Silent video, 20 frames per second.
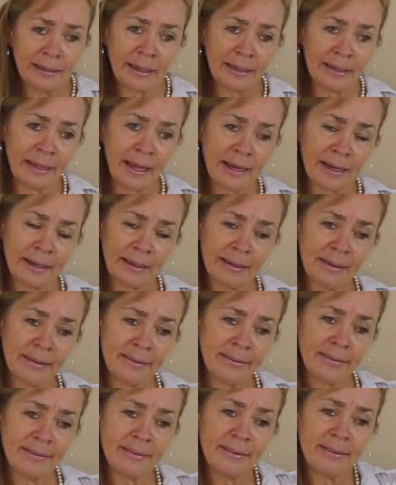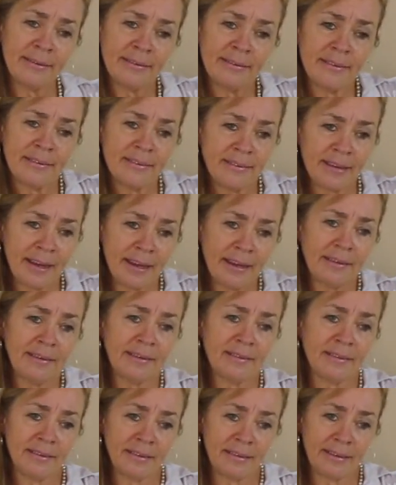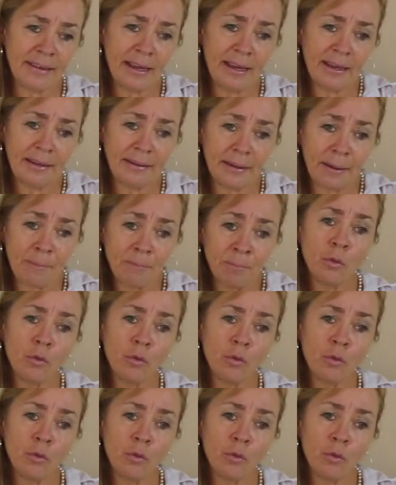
Na década de 60, 70,